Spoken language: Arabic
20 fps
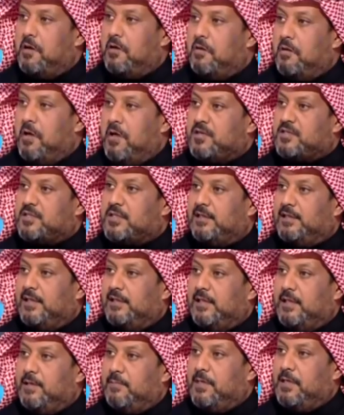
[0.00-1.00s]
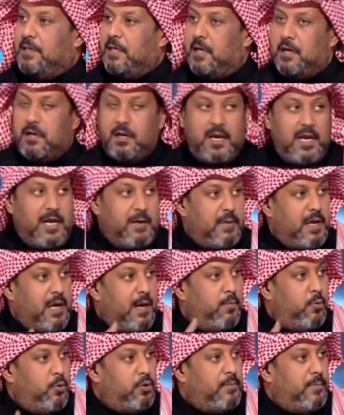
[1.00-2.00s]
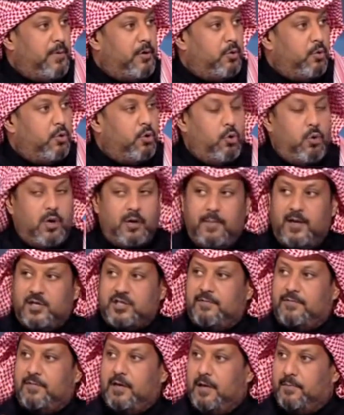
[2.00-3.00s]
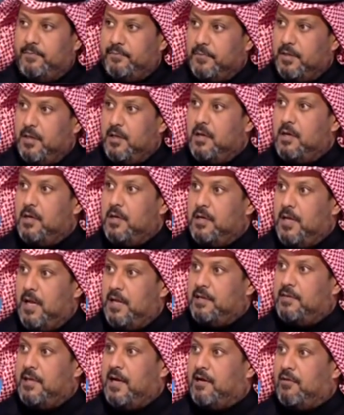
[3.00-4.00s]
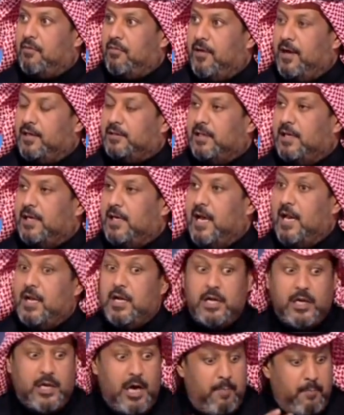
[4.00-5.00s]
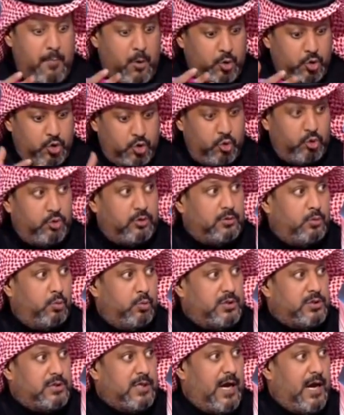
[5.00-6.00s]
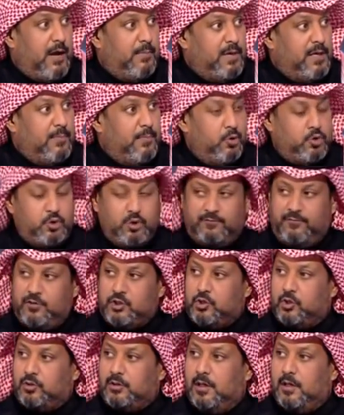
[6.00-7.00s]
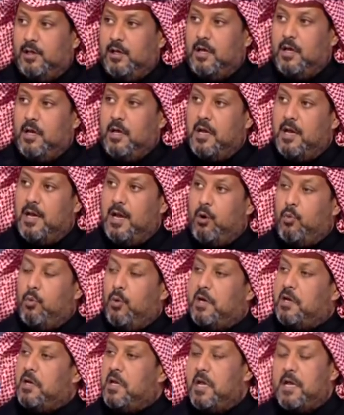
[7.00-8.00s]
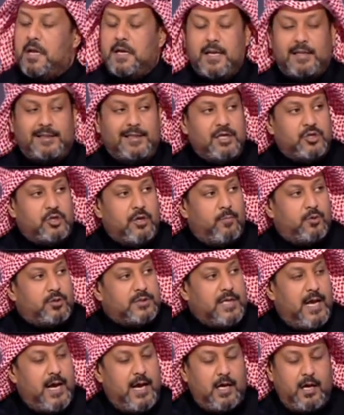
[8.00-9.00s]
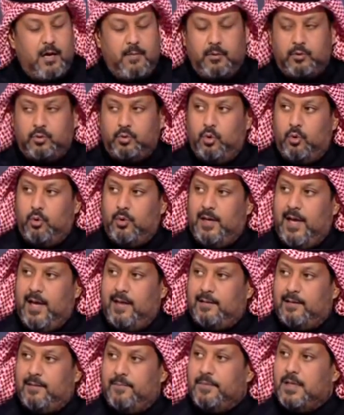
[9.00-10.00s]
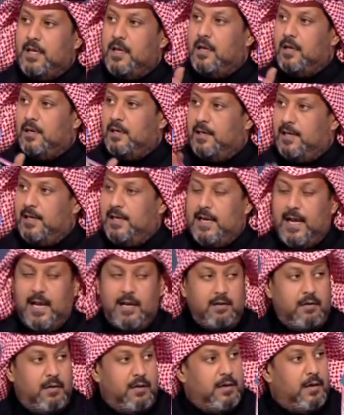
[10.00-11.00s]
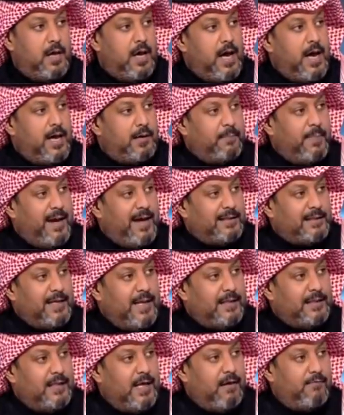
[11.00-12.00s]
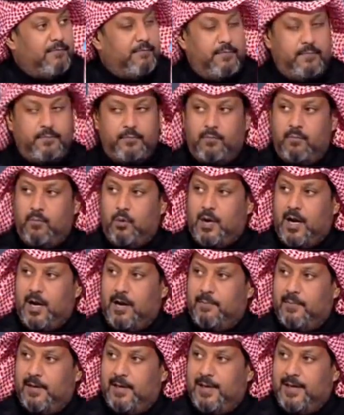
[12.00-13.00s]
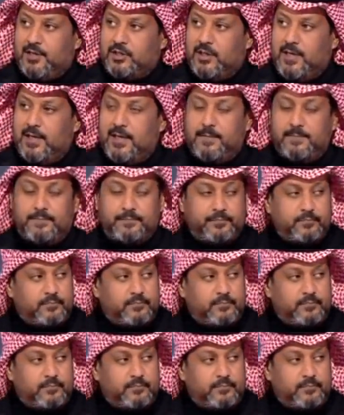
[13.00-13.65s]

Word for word: حصة تدريبية اللعيبة يلعبون يمررون كور ما شفنا يعني ذاك الضغط الهلالي اللي كان موجود والزخم اللي موجود في الشوط الأول نتيجة مستحقة بالطول والعرض للهلال أربعة أهداف مقابل لا شيء